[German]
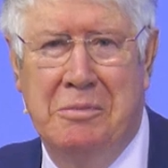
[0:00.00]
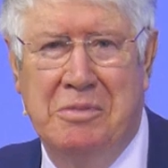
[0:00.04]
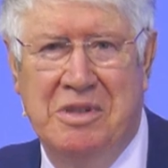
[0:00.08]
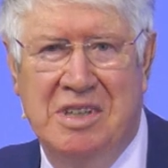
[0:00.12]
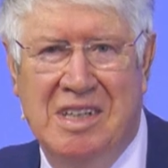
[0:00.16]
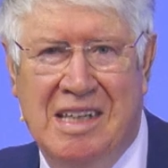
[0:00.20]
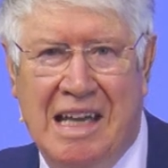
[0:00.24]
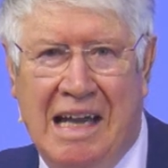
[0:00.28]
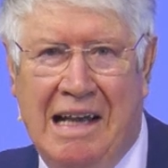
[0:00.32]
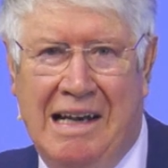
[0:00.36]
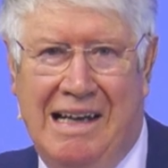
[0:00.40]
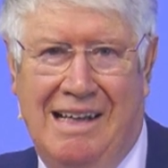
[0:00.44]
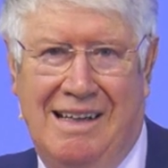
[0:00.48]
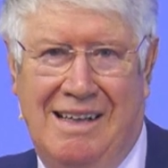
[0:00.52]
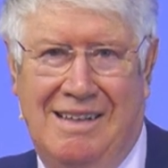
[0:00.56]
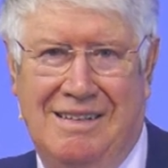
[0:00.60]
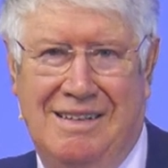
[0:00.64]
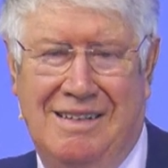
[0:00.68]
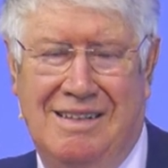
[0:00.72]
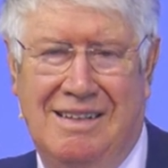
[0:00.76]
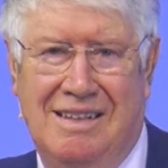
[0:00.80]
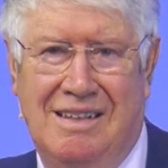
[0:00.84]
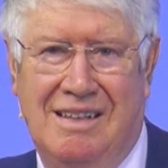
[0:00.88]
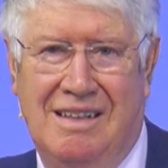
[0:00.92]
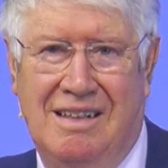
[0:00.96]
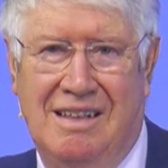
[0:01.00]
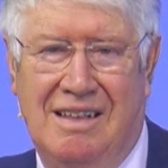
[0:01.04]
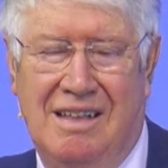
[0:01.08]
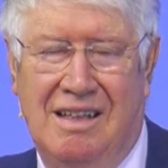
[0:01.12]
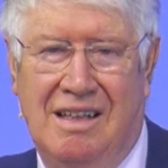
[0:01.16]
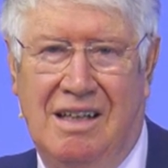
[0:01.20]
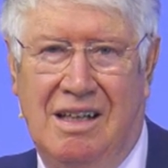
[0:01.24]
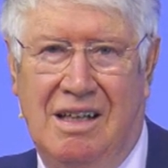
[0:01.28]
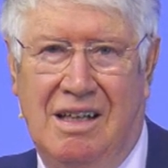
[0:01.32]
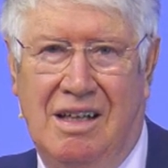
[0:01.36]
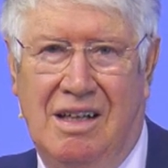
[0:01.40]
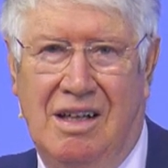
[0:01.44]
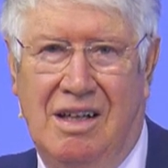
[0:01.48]
im Keller,
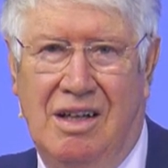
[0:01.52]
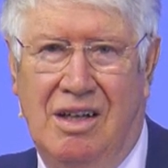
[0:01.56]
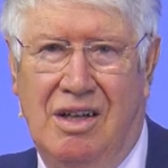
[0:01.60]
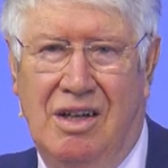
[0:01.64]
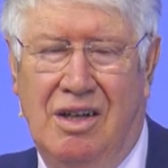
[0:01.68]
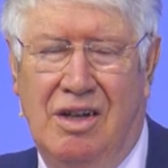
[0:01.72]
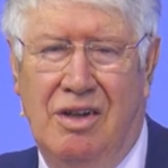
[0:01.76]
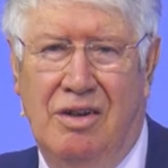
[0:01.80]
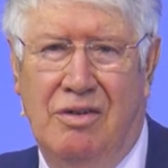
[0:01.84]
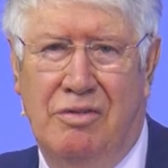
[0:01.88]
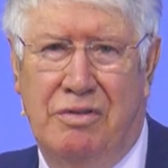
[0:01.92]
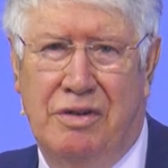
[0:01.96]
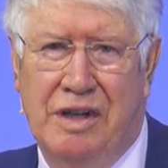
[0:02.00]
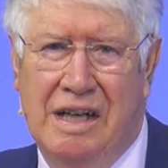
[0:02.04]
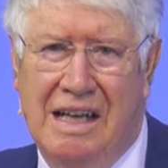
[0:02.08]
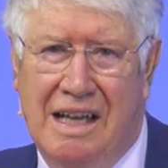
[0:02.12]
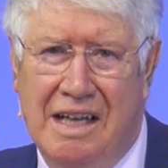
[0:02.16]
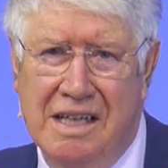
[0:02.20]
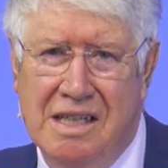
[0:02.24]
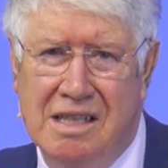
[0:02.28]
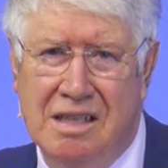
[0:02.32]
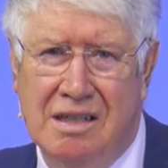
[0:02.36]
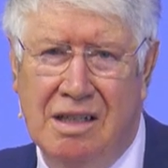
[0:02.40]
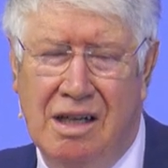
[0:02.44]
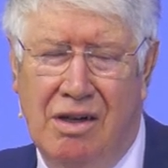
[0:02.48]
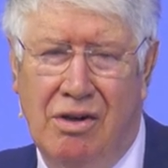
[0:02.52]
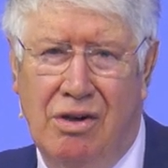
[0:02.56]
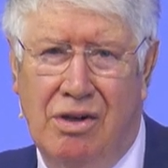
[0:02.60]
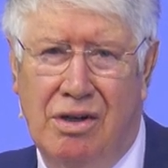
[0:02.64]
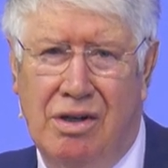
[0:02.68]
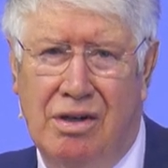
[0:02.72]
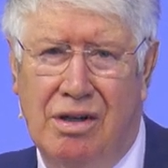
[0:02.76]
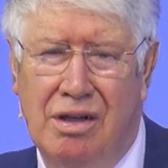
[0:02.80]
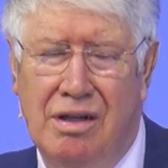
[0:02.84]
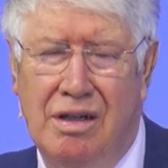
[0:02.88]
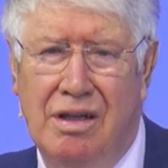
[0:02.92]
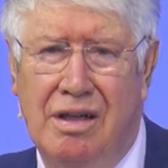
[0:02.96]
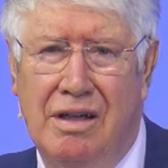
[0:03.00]
vielleicht
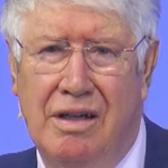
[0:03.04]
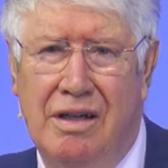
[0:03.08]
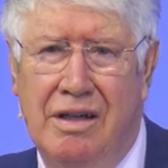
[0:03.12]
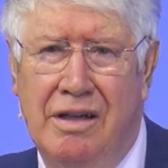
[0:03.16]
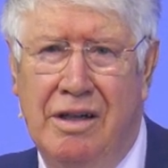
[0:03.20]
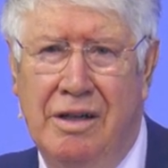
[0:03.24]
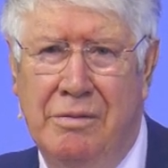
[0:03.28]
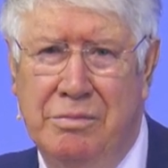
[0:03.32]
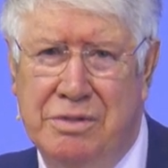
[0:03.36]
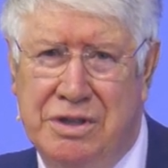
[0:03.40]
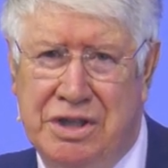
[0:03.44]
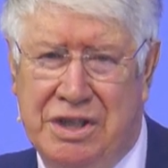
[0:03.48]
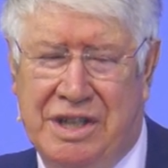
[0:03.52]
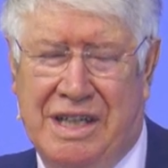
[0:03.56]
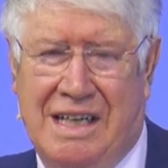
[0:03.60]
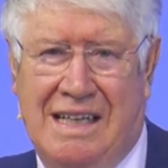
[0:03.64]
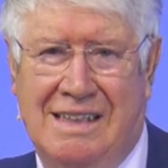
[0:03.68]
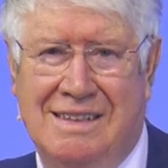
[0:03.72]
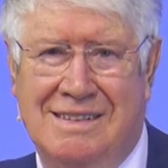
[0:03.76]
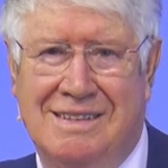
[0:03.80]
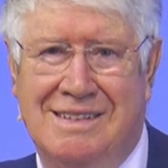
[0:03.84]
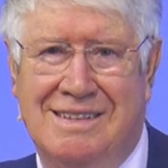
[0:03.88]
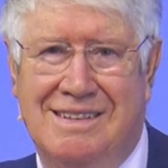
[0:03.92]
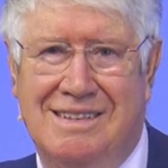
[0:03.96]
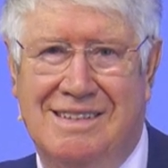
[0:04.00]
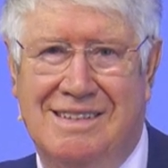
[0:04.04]
auch im Schrank.